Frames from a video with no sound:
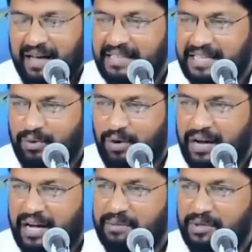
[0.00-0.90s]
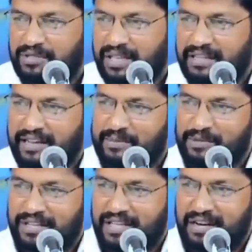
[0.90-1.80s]
అయితే ఒక ఆమెకు సంతానం
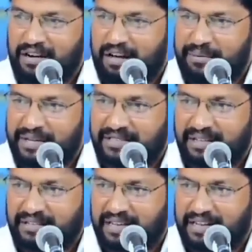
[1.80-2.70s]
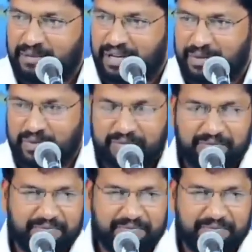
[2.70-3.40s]
ఉంది రెండో ఆమెకి సంతానము లేదు